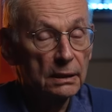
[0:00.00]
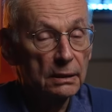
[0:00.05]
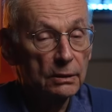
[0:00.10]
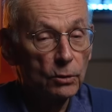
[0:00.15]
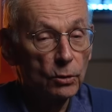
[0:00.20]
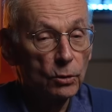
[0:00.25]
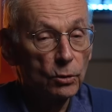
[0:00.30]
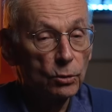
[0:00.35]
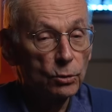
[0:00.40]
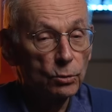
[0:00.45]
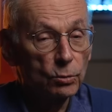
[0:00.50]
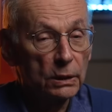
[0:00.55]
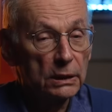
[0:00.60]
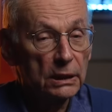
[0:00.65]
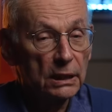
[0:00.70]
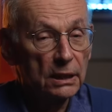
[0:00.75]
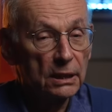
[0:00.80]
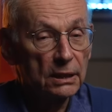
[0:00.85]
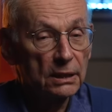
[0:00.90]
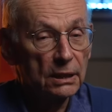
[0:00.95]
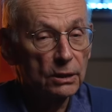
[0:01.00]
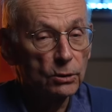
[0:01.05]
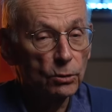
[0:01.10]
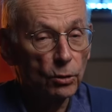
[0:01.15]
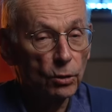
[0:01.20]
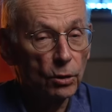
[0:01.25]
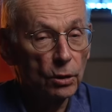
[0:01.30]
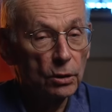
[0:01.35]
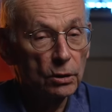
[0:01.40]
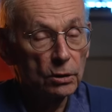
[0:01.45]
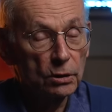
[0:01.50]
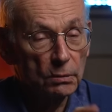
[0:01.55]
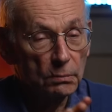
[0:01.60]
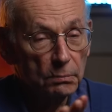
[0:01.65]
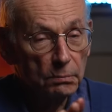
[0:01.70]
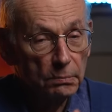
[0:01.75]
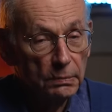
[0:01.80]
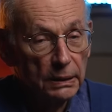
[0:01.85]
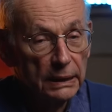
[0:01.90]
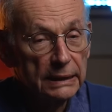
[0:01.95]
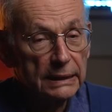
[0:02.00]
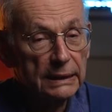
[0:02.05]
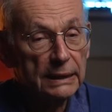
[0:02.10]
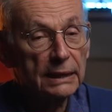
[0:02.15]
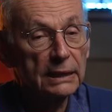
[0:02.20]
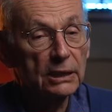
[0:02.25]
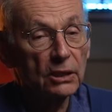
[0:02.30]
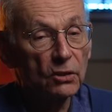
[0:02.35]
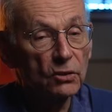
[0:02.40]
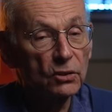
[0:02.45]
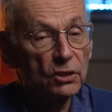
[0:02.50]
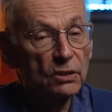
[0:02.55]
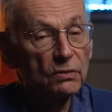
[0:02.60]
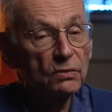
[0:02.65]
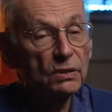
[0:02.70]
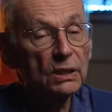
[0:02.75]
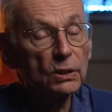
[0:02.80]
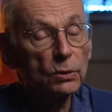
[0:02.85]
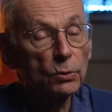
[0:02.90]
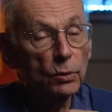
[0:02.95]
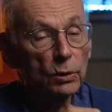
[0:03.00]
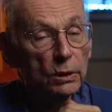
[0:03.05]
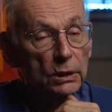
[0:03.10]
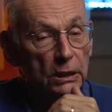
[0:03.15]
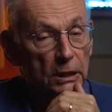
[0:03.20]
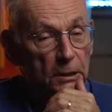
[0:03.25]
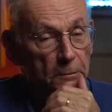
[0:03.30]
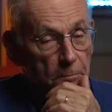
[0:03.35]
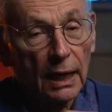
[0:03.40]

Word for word: de côtoyer les éthologues, mais qui étaient en difficulté